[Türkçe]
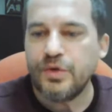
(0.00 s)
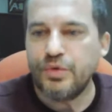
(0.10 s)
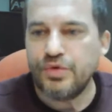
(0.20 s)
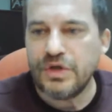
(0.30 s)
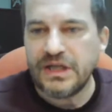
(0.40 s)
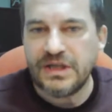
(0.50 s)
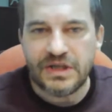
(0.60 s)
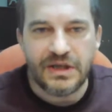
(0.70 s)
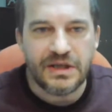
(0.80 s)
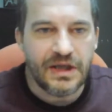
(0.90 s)
tüzel
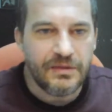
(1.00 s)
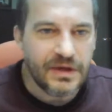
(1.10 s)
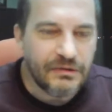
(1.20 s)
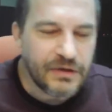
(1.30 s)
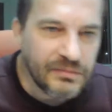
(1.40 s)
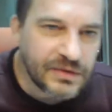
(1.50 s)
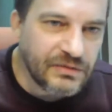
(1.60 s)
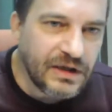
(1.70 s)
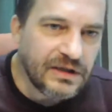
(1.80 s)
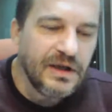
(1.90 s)
kişilik diye bir kavramımız
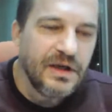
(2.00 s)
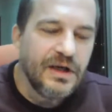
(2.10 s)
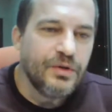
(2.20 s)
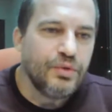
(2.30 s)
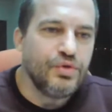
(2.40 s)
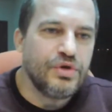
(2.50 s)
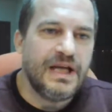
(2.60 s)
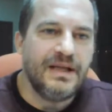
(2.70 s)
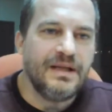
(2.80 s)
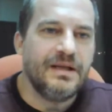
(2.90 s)
var
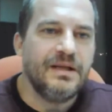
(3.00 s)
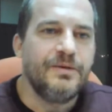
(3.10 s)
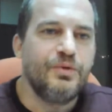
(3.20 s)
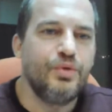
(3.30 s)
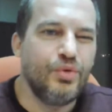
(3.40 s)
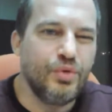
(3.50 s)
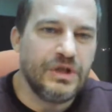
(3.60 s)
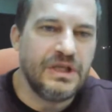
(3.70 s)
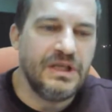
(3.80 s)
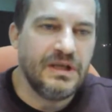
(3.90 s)
tüzel
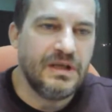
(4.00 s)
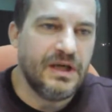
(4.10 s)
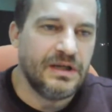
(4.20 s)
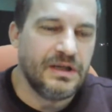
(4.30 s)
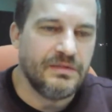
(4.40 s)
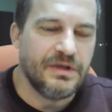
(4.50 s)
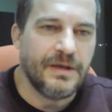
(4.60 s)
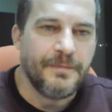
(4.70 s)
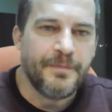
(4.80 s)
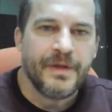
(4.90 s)
hukuki
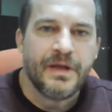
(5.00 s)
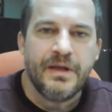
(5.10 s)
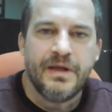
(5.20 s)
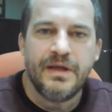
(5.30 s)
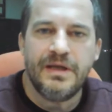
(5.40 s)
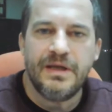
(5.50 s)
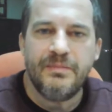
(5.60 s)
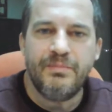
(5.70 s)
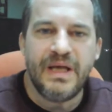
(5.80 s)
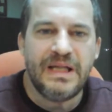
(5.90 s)
anlamında
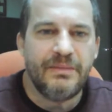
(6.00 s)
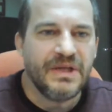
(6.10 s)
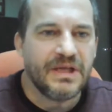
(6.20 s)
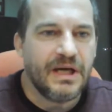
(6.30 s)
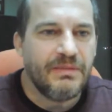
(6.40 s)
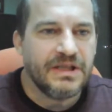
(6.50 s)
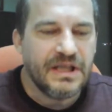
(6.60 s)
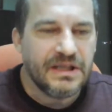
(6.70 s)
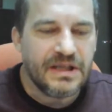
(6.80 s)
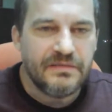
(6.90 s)
e, belli bir amaç
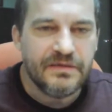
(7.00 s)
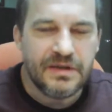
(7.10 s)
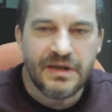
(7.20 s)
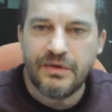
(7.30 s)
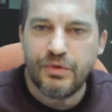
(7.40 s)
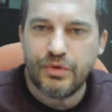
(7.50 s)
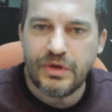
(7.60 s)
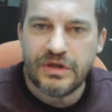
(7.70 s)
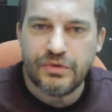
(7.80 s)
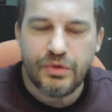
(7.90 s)
etrafında
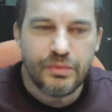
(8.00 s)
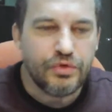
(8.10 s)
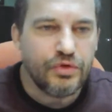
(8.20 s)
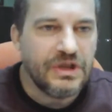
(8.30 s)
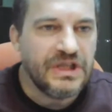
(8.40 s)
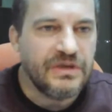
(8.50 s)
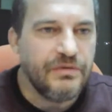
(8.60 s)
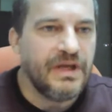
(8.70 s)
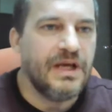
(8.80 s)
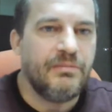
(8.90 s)
organize olmuş kişi
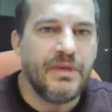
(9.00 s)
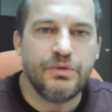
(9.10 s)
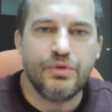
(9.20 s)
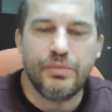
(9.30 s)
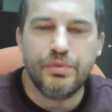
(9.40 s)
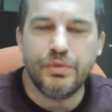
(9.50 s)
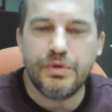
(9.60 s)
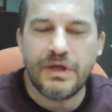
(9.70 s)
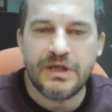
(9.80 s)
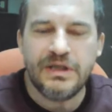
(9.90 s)
veya mal
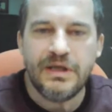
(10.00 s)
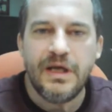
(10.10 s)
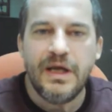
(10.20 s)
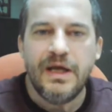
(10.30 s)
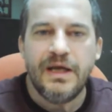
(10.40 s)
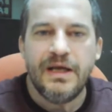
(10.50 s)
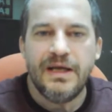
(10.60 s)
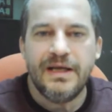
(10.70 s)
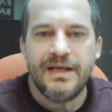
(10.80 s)
toplulukları e,